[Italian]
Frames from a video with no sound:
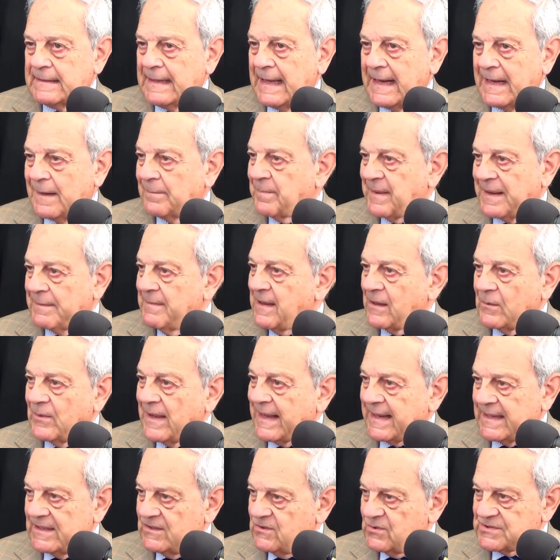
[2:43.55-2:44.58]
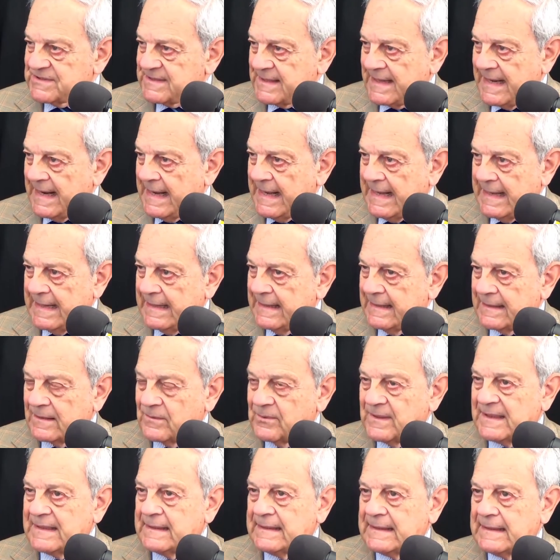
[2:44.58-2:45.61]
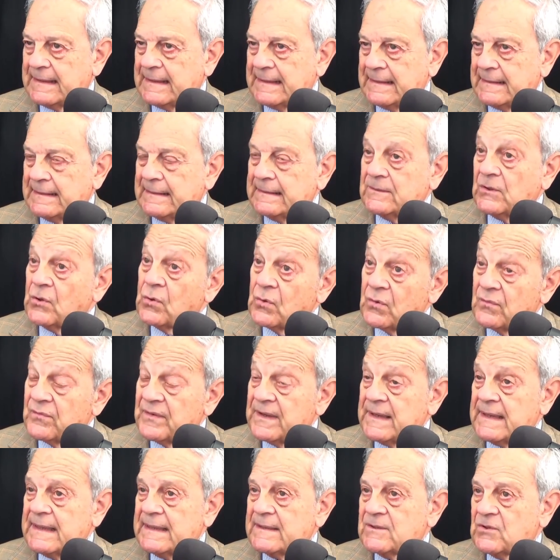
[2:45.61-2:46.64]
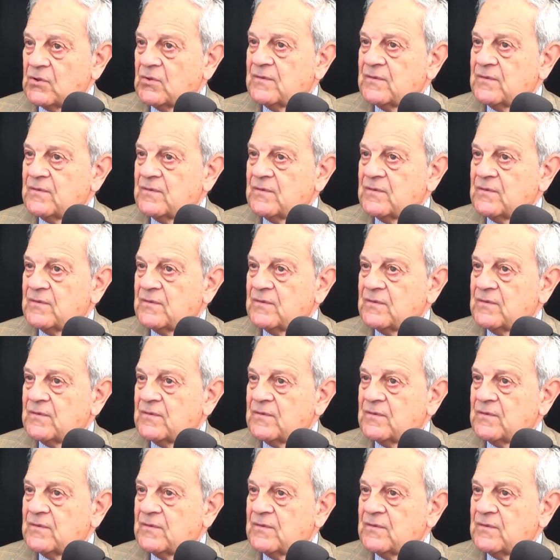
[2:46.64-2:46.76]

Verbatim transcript: è la prima guerra industriale, quindi dove,